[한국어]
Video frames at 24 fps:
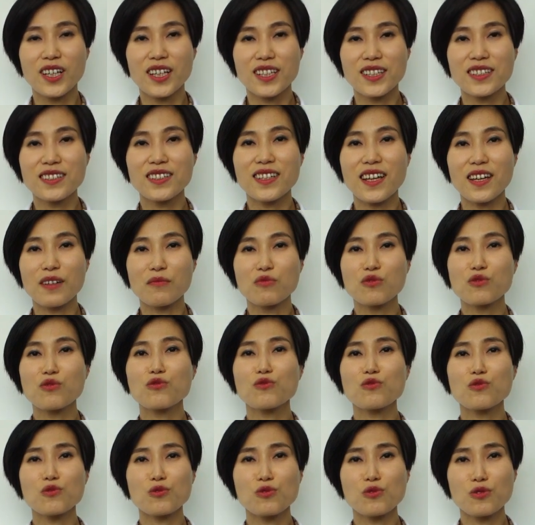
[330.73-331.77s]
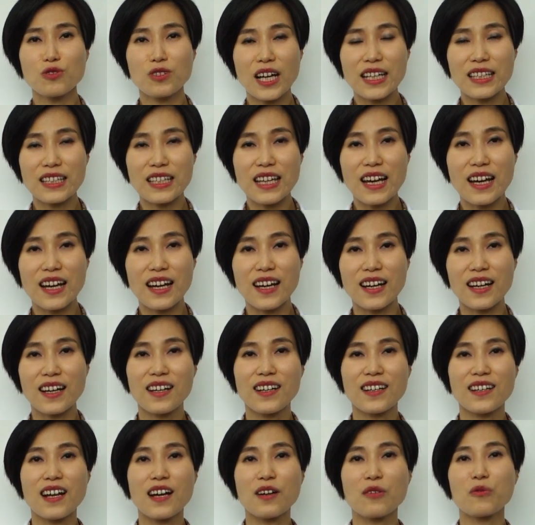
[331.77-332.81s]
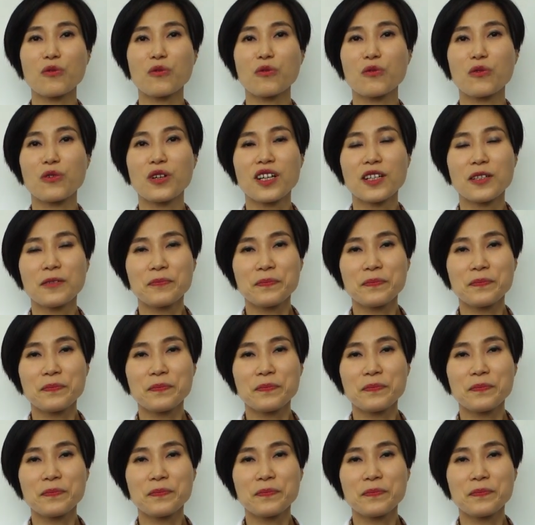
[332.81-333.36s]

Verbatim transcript: 근데 무슨 수술을 하냐라고